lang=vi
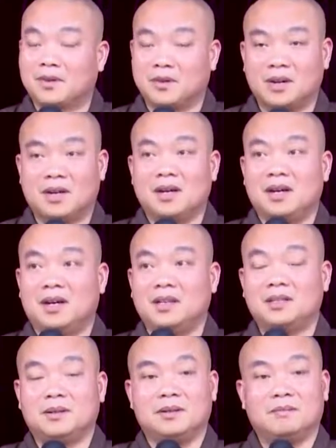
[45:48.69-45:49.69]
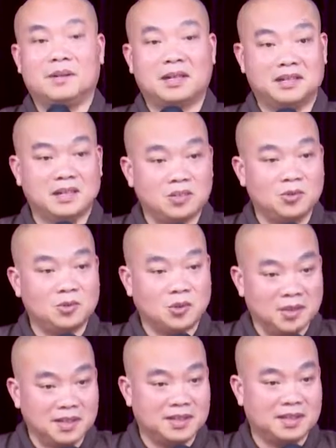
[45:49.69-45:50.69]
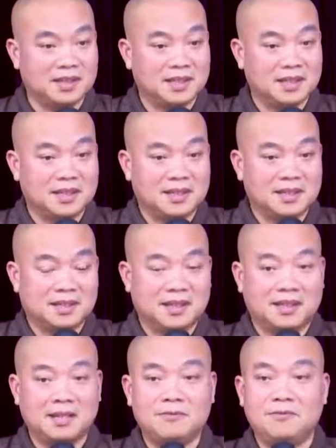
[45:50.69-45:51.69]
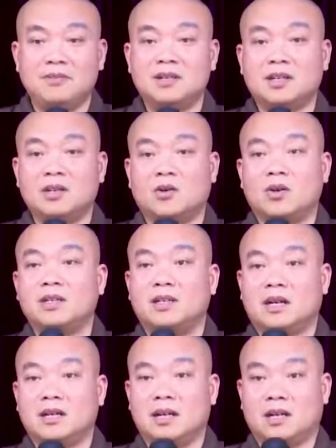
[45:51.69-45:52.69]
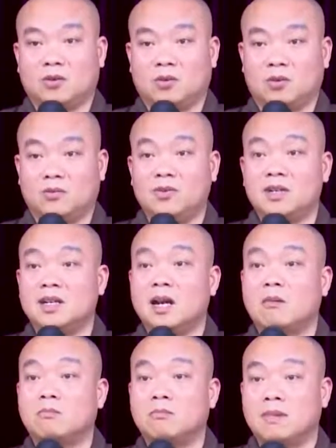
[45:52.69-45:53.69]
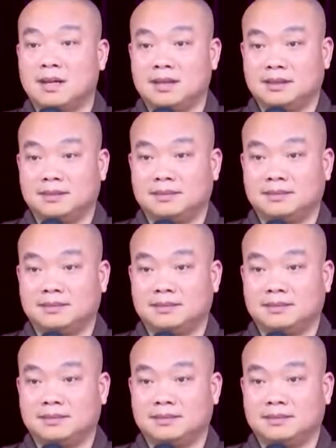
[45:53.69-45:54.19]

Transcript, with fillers: Còn ơi mà rơi xuống cõi người thì cái phước cái cõi trời đó là phước động mà.